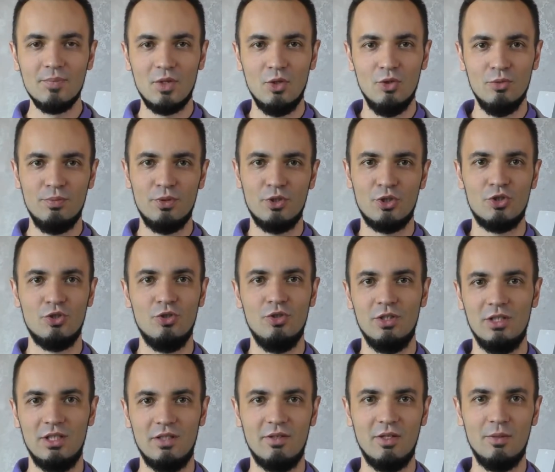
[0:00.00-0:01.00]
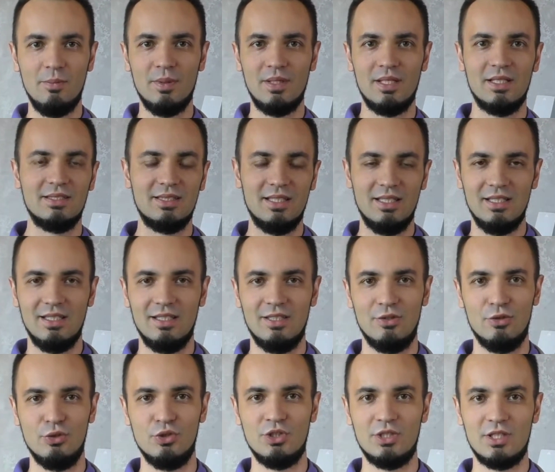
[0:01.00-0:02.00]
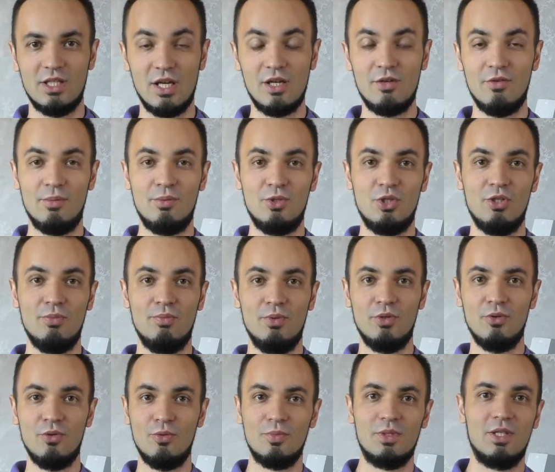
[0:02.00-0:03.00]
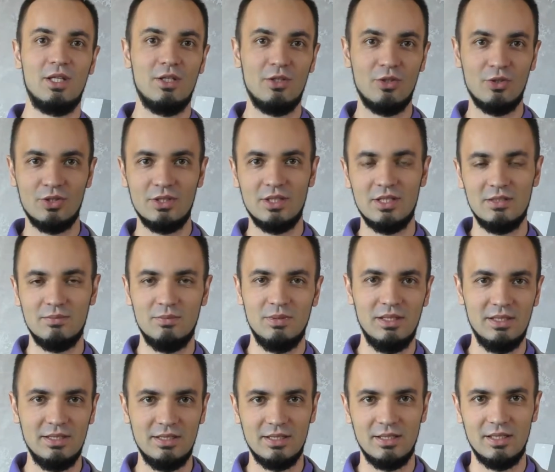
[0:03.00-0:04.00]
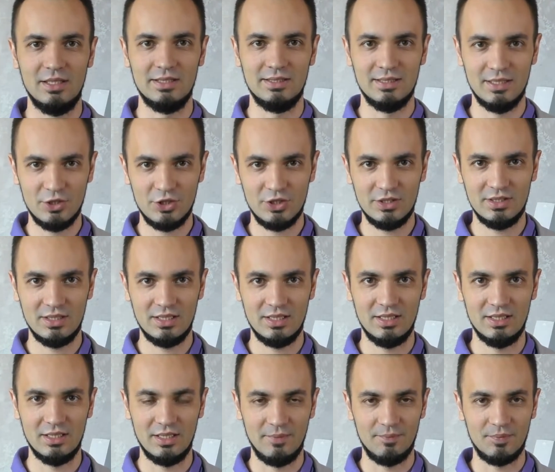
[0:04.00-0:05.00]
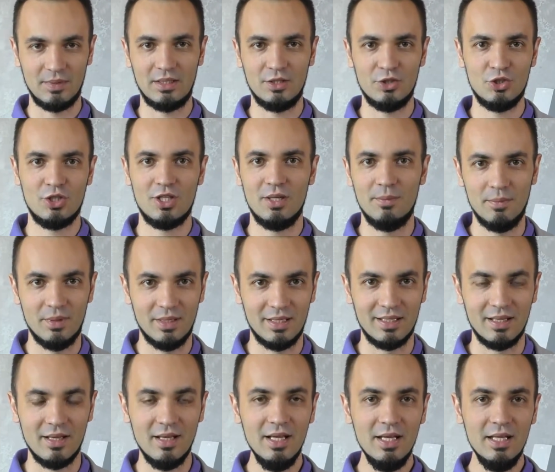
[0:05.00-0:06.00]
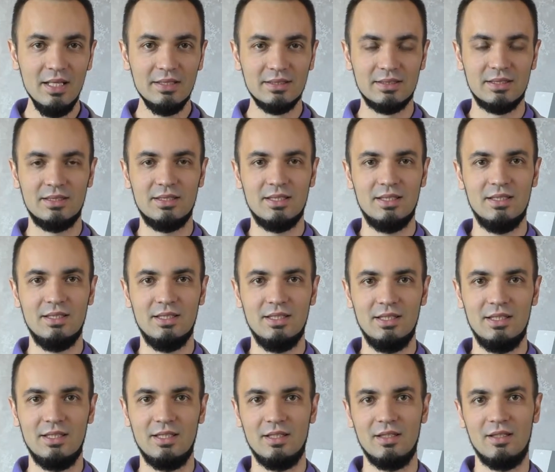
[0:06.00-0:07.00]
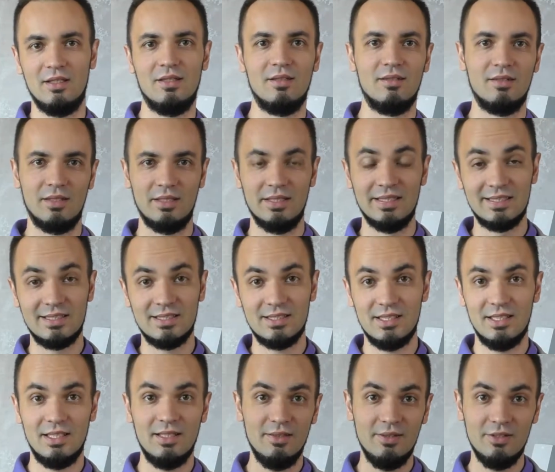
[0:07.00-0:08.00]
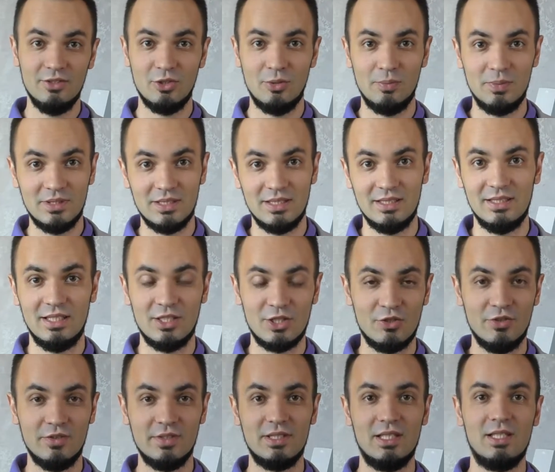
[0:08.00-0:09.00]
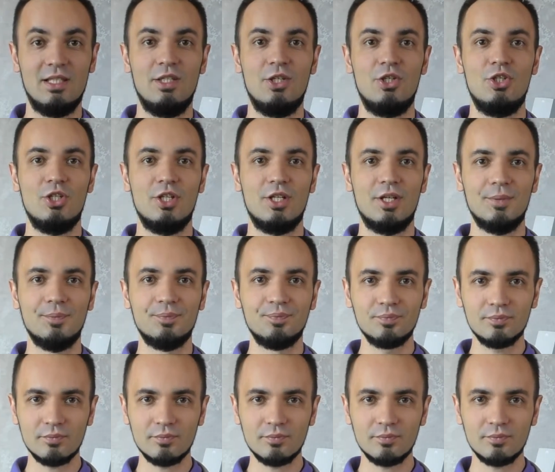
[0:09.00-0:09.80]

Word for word: Он пришел и давал показания, то есть как вообще, по его мнению, здесь были дела с нашей стороны, с нашей компании. Со стороны э, истца, собственно, нашего заказчика,